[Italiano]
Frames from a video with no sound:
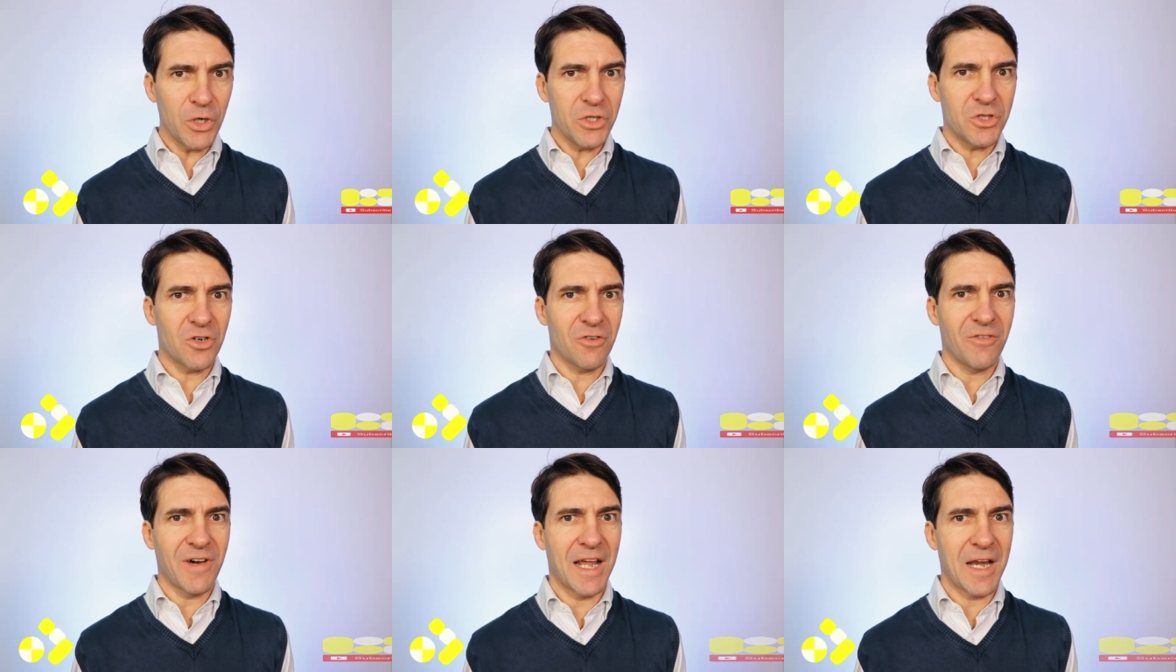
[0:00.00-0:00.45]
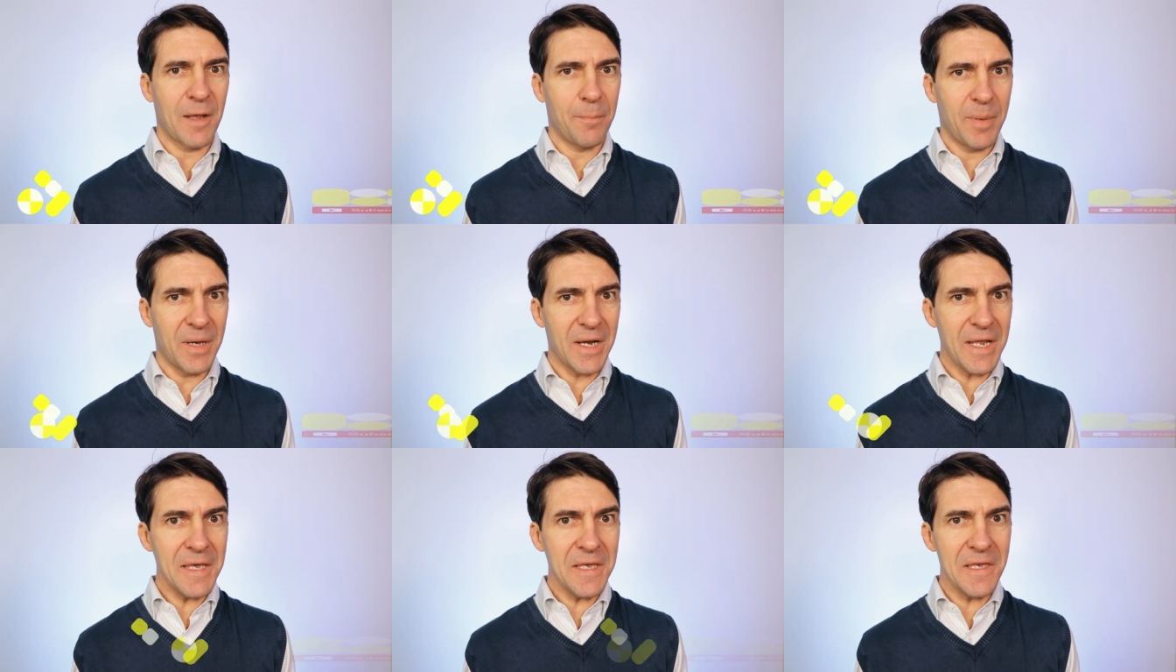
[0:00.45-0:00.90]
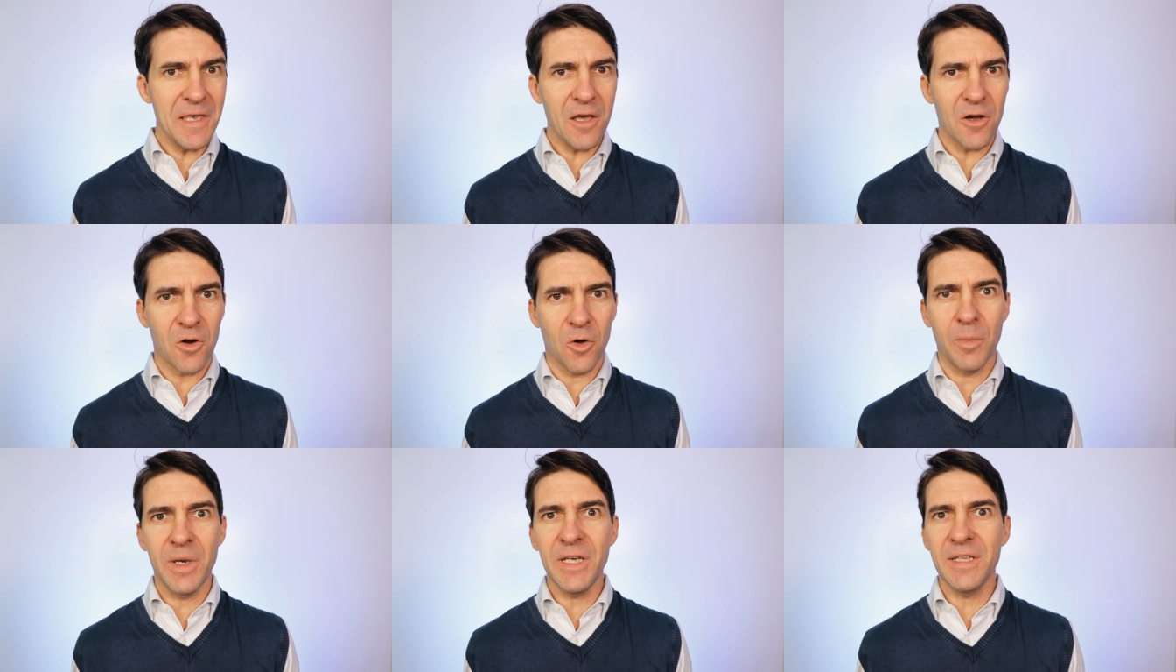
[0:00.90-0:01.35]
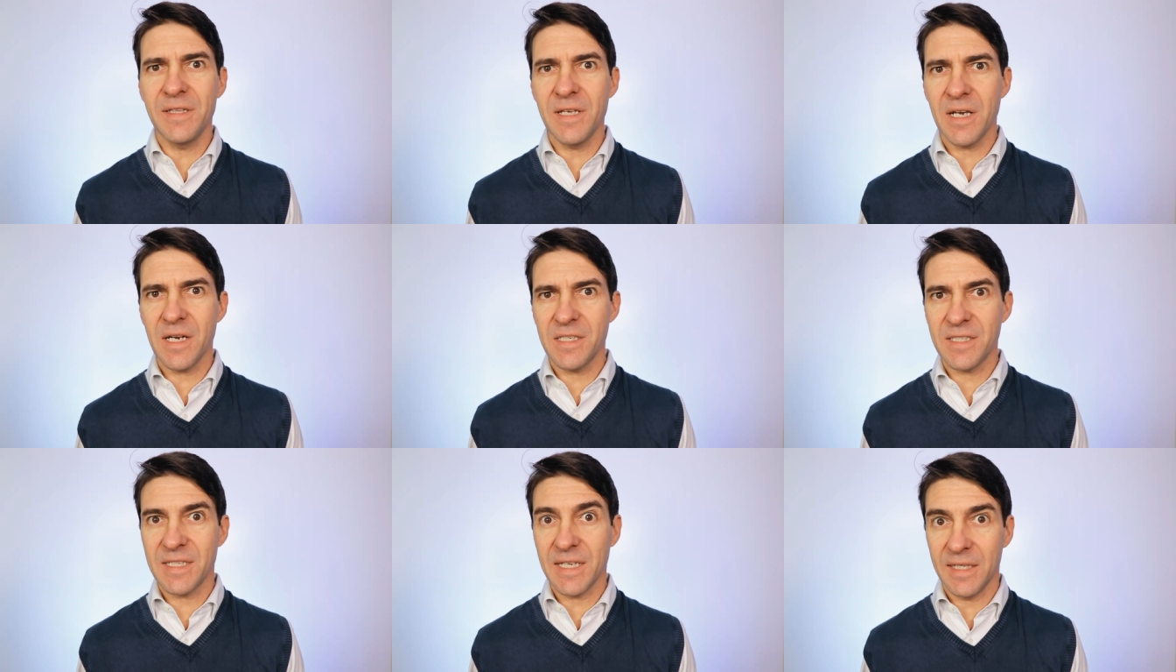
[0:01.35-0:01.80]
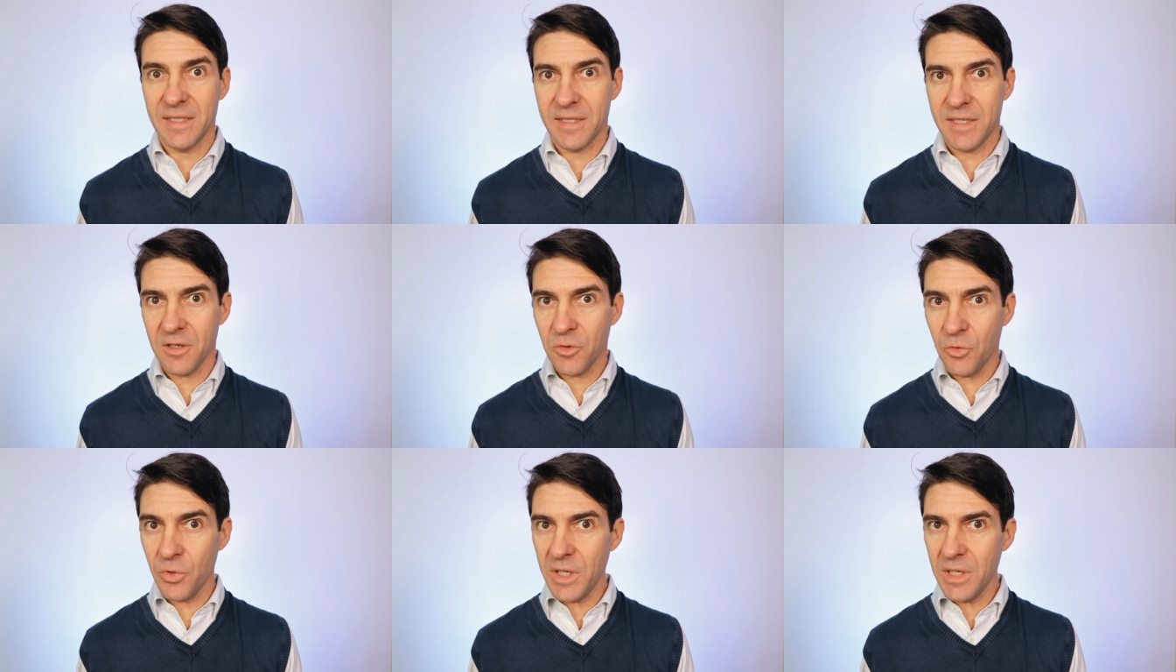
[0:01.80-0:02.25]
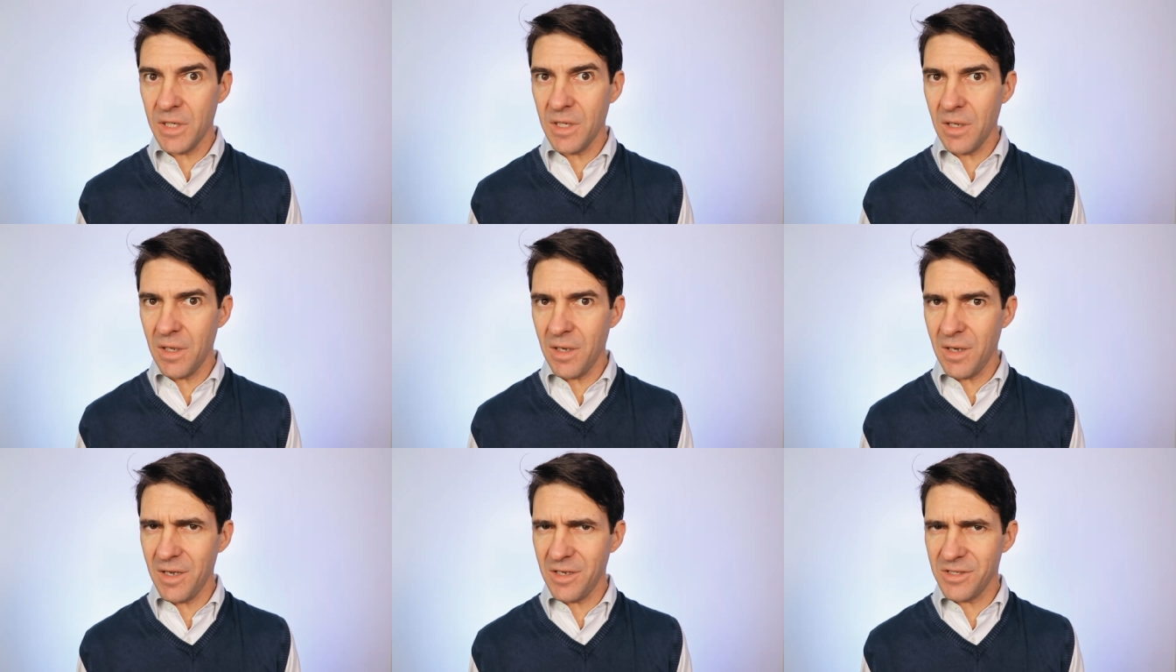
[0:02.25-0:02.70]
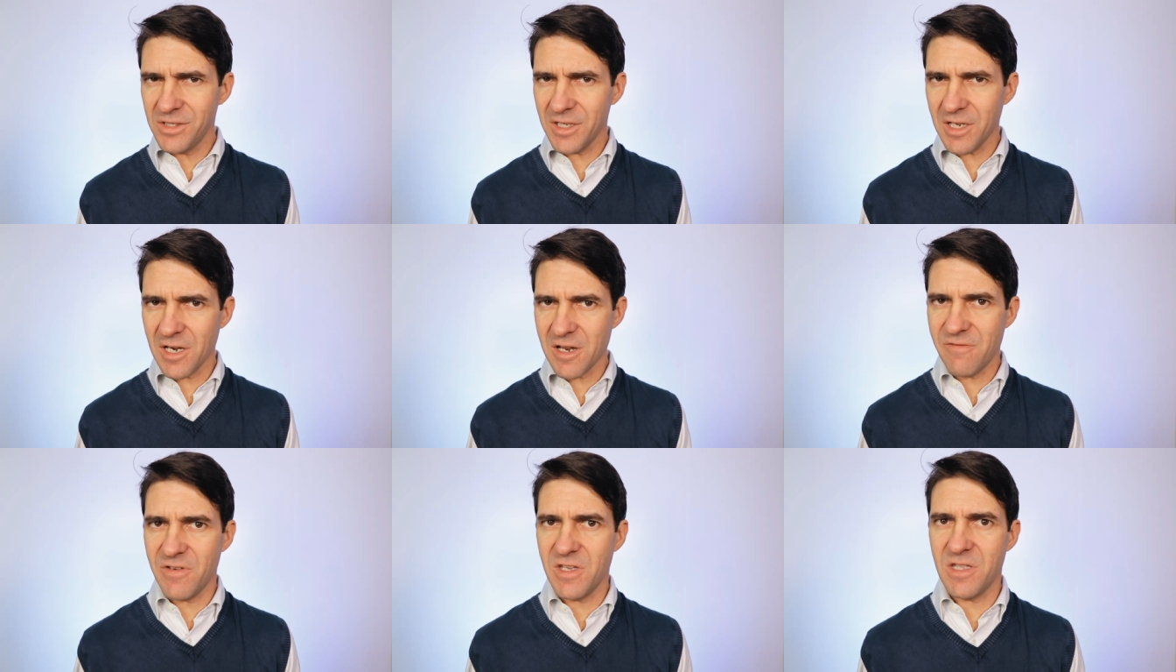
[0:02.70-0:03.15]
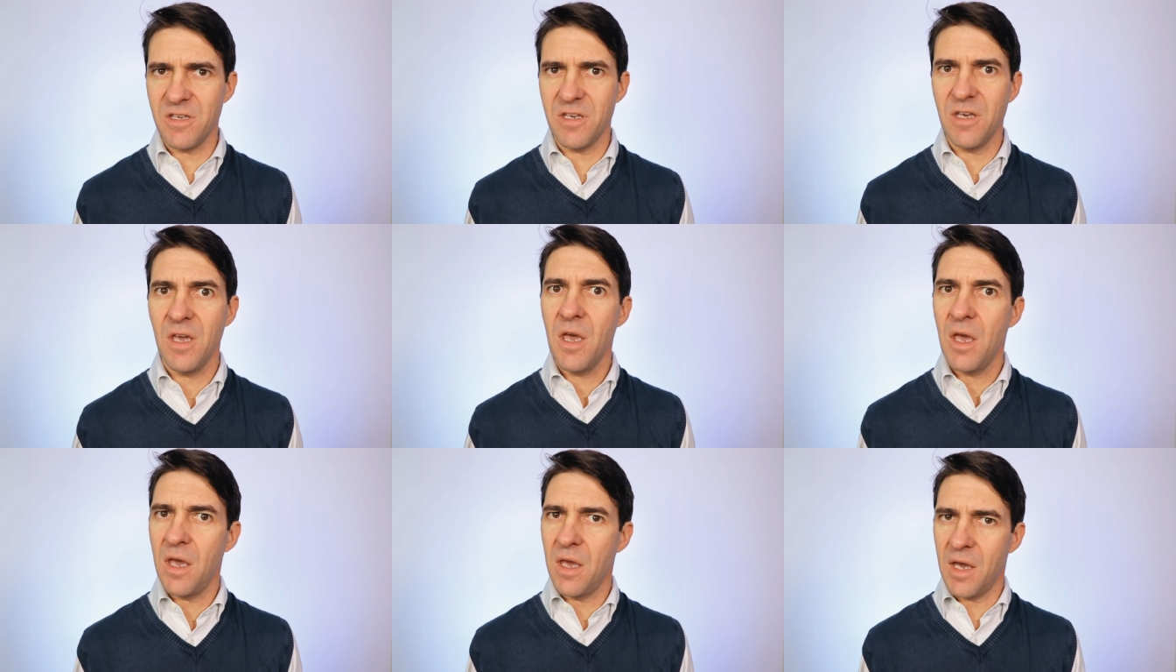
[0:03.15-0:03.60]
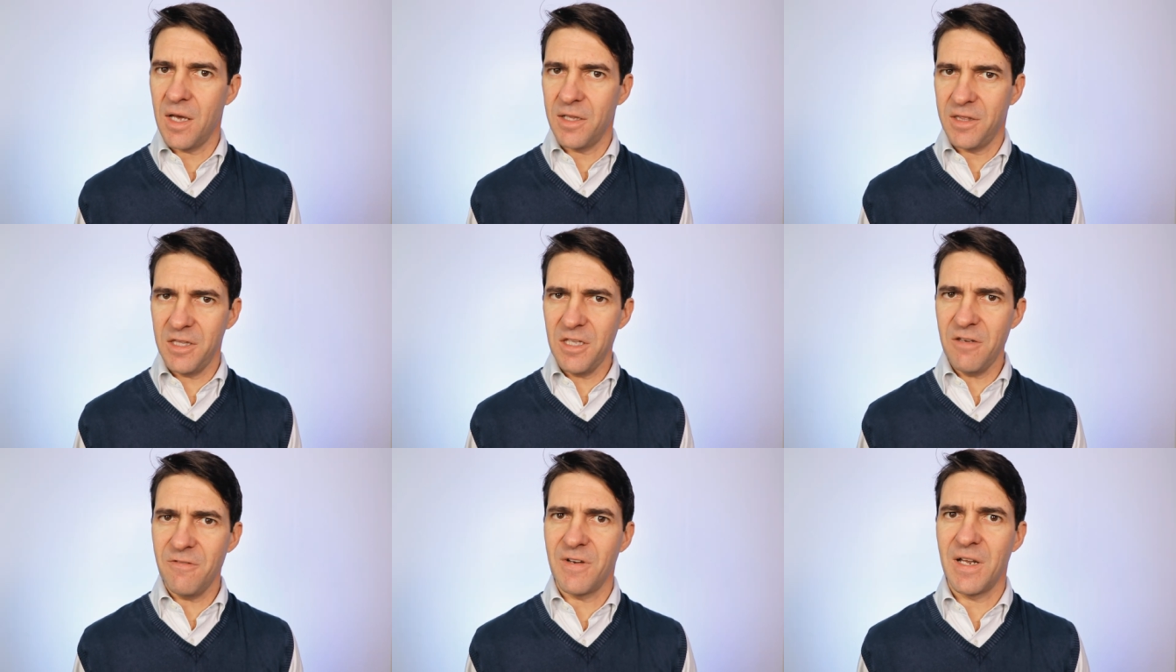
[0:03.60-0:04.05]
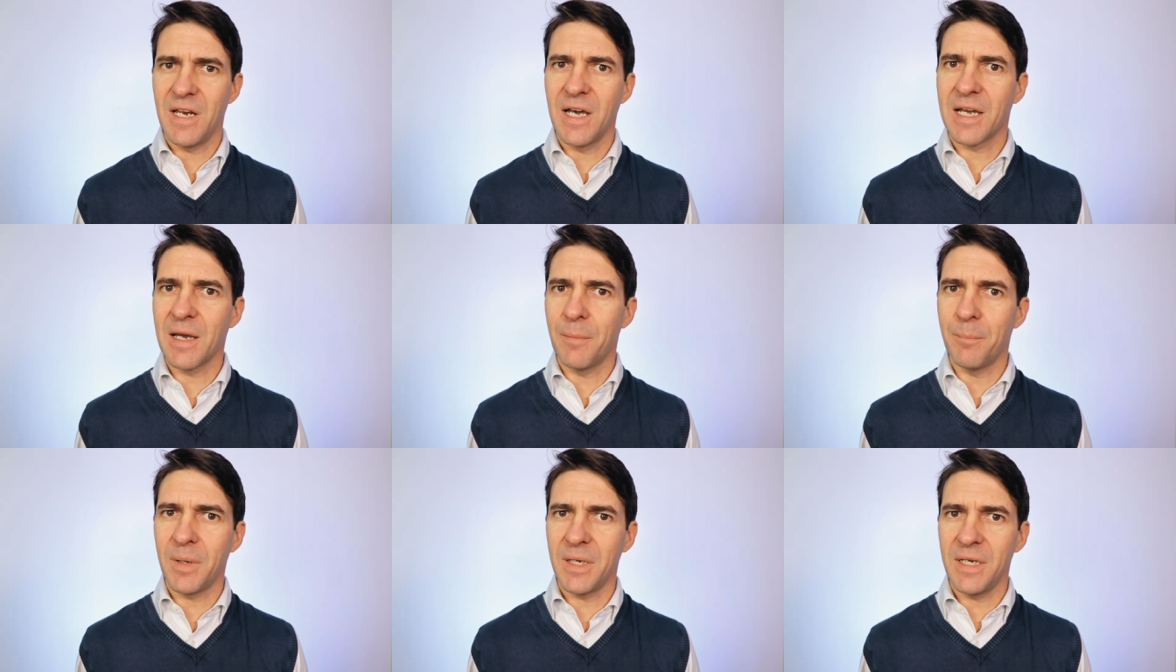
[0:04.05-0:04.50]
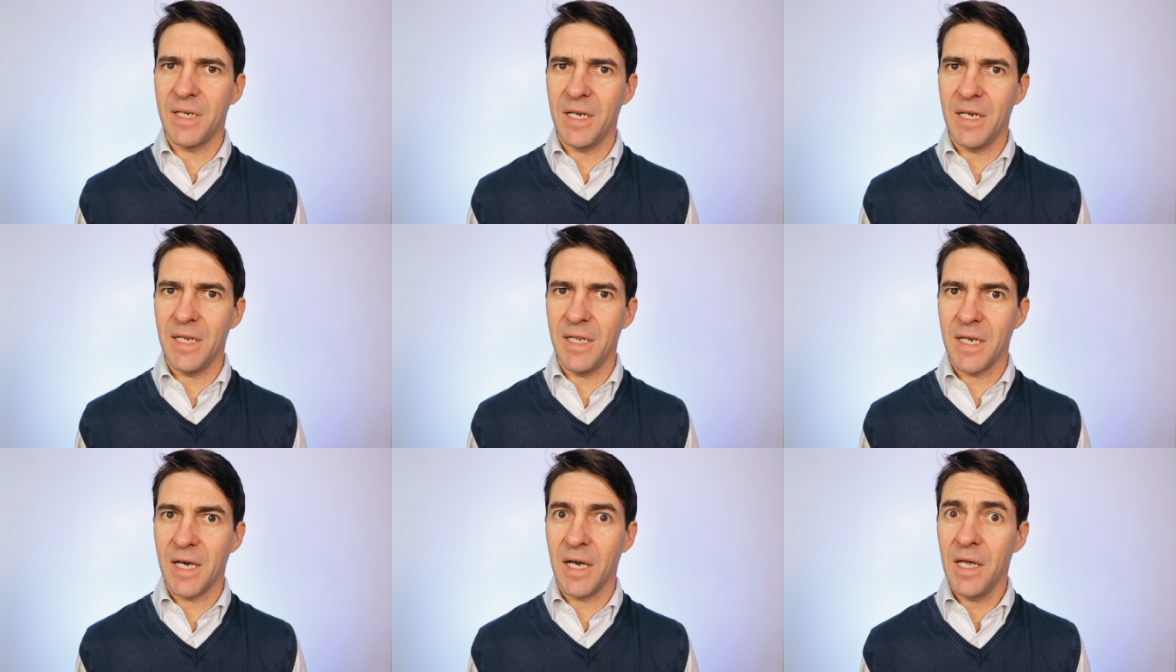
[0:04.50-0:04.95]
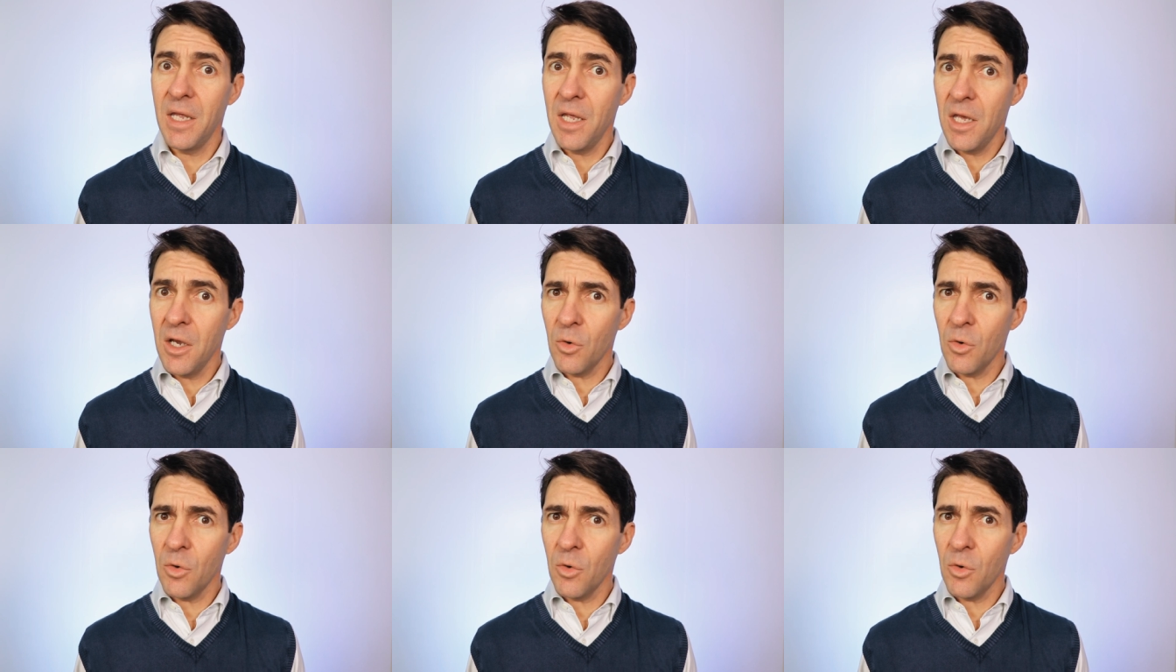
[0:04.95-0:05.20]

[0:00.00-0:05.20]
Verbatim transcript: puoi trovare parecchia roba interessante, quindi iscriviti e attiva la campanellina.